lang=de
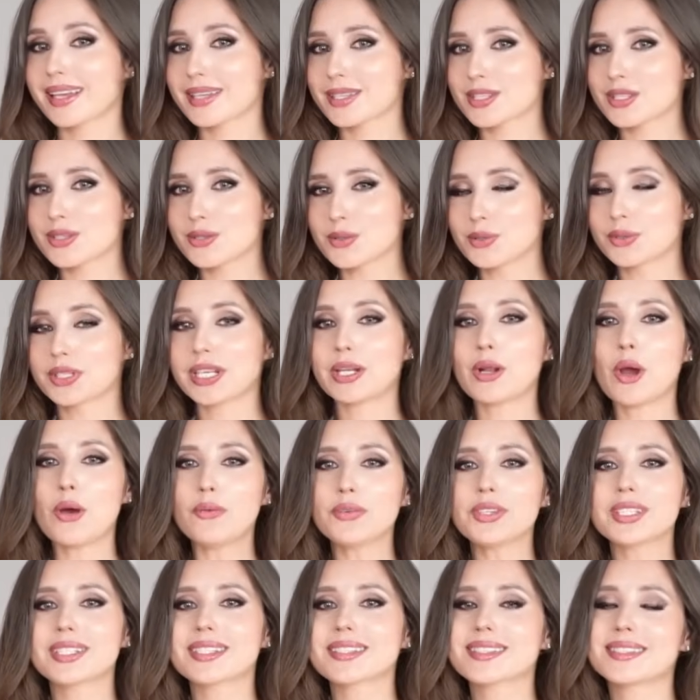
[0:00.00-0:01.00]
So, dann
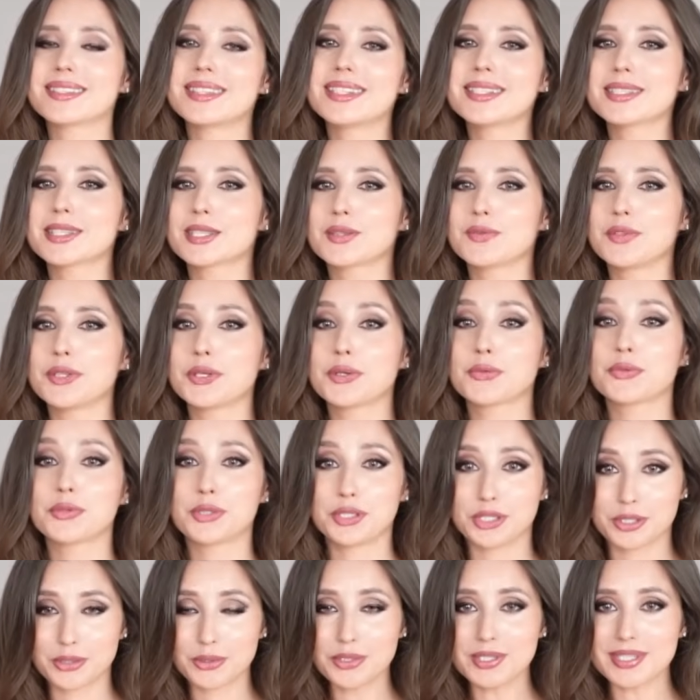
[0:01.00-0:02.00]
hoffe ich, dass dieses Video für
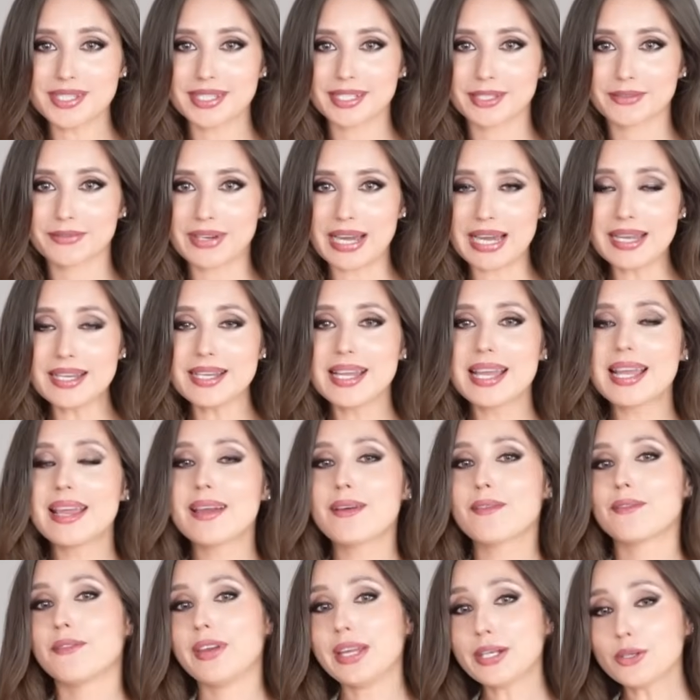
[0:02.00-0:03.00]
dich nützlich war.
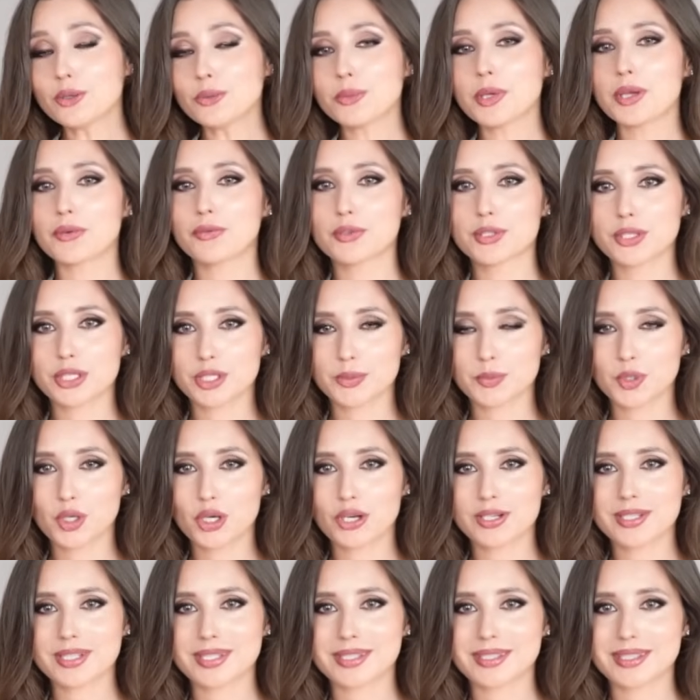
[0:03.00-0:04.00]
Wenn du mehr von solchem
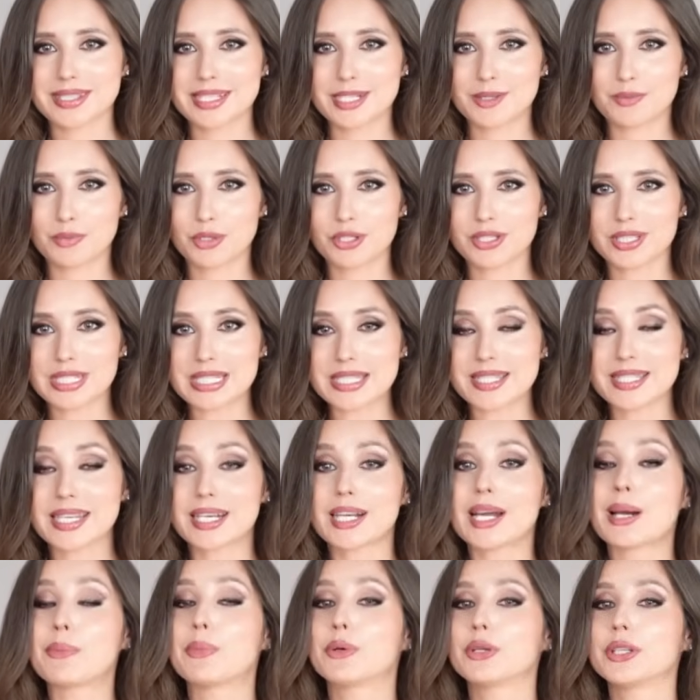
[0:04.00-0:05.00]
Content sehen möchtest,
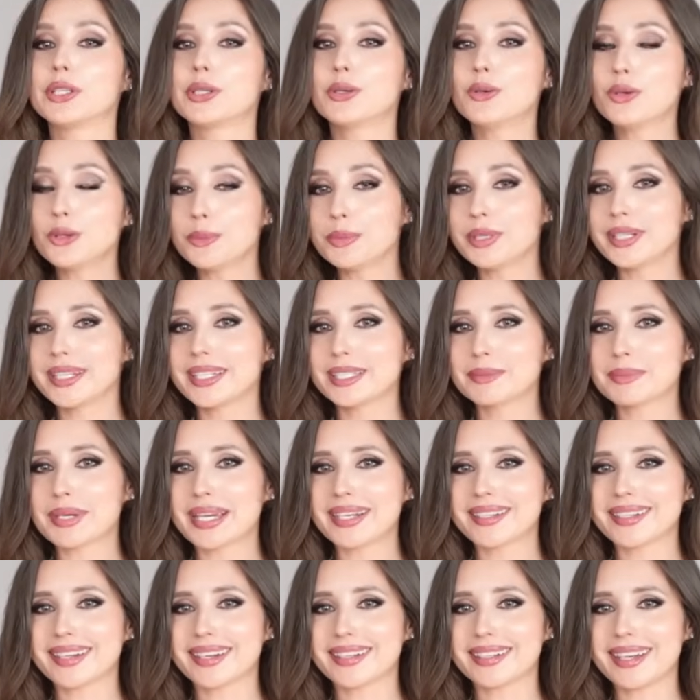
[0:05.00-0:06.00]
dann abonniere unbedingt
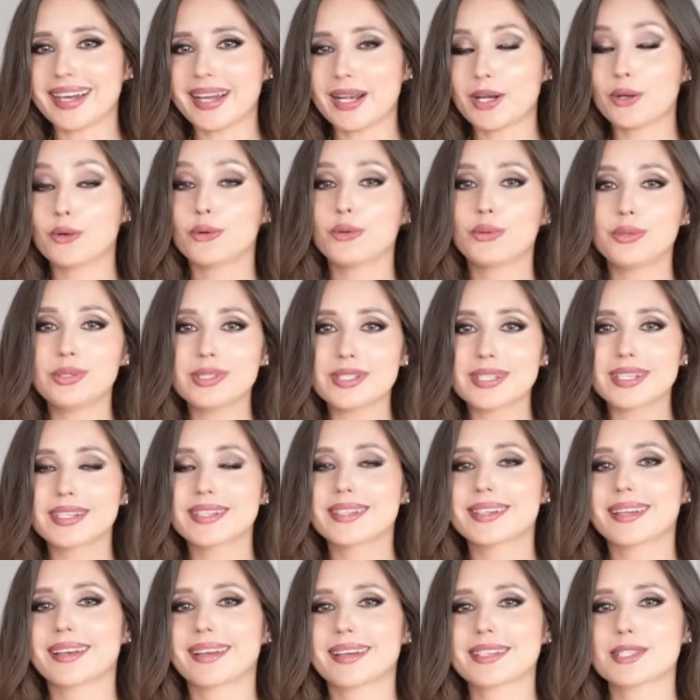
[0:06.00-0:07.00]
meinen Kanal und
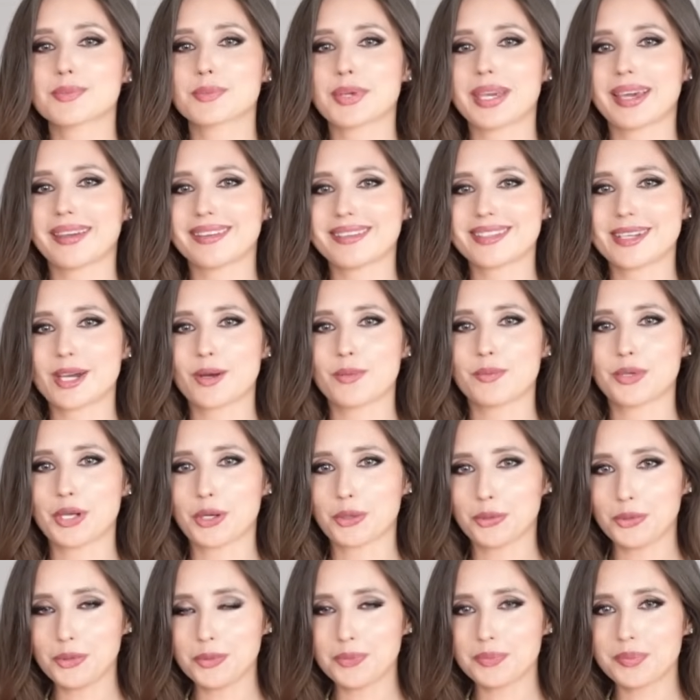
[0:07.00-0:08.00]
hinterlass mir einen Daumen
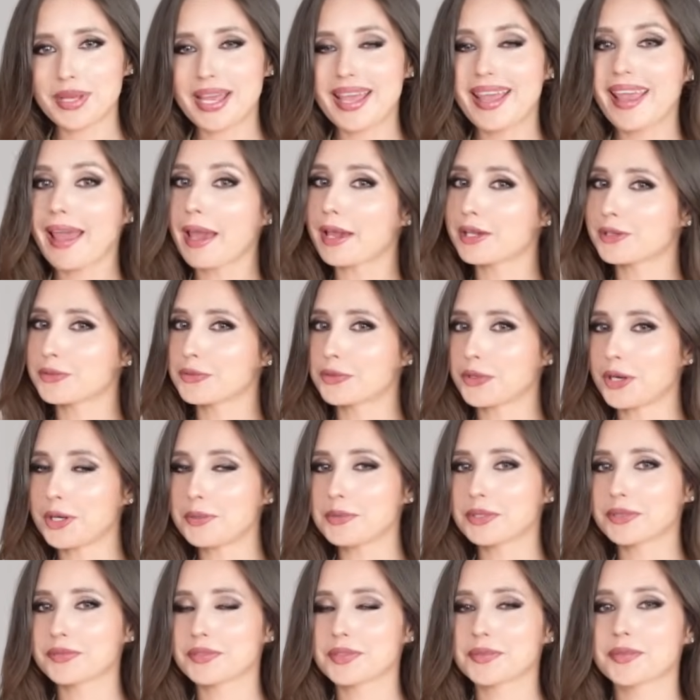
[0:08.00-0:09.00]
nach oben. Ich freue
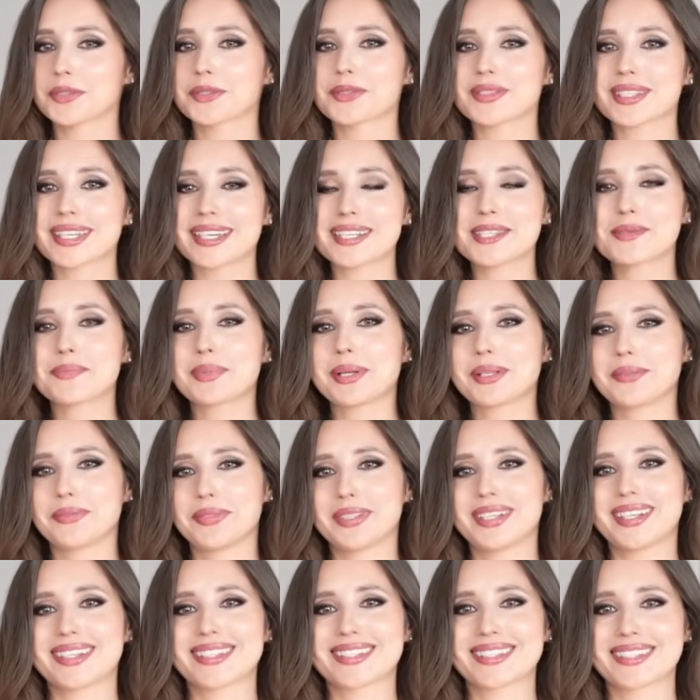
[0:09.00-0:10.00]
mich, wenn wir uns ganz bald
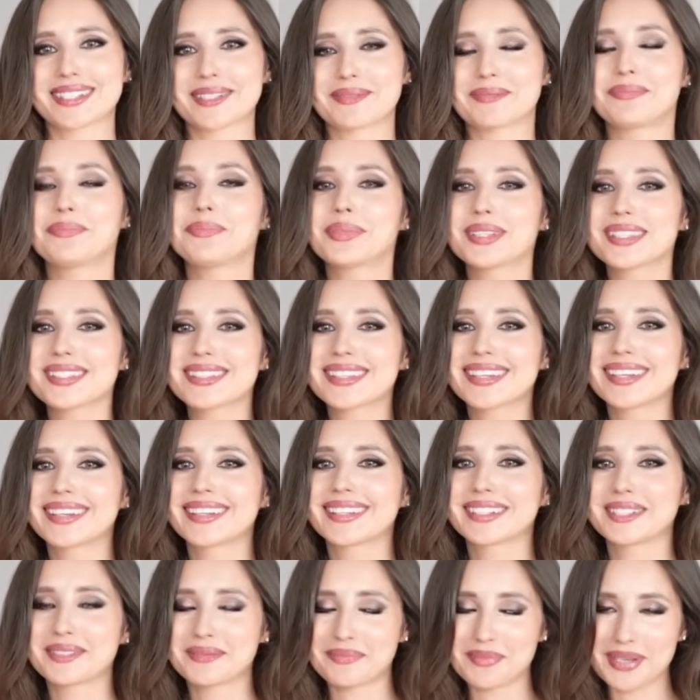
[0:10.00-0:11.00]
wiedersehen. Bis
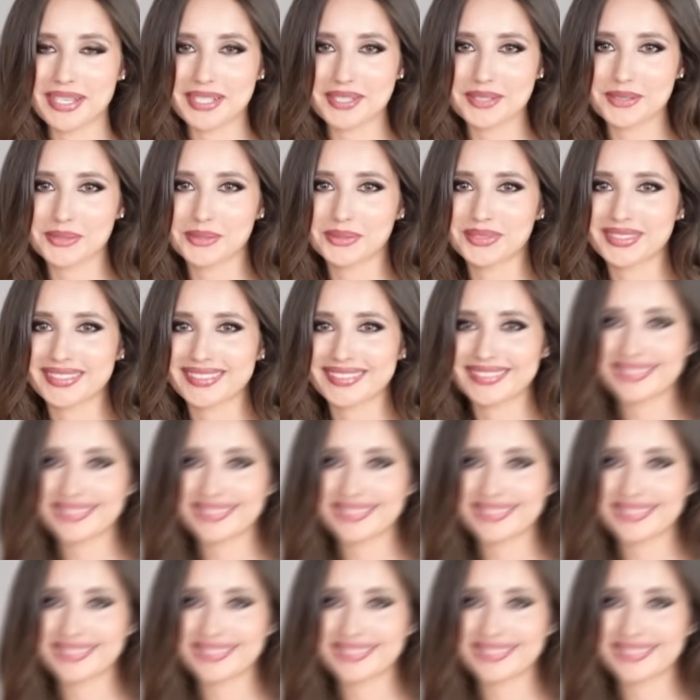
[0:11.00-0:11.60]
dahin, mach's gut.